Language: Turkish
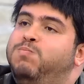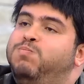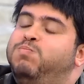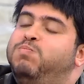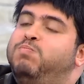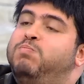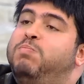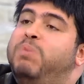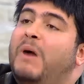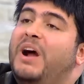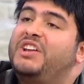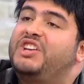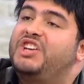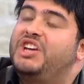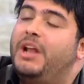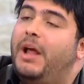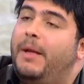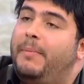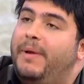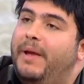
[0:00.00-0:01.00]
Barçın
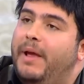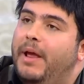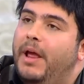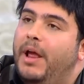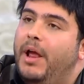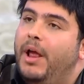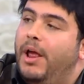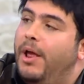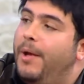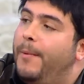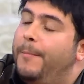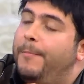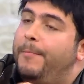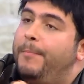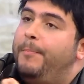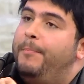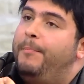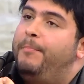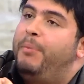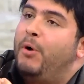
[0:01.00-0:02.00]
abi. He
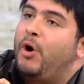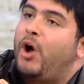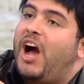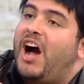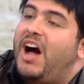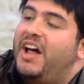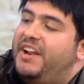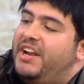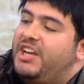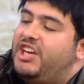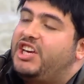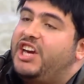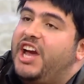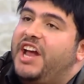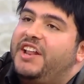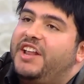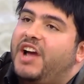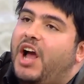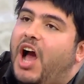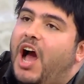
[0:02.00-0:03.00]
bu karı
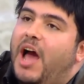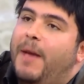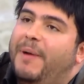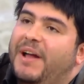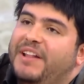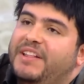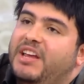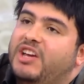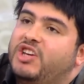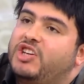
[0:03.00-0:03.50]
kendi kaybettiği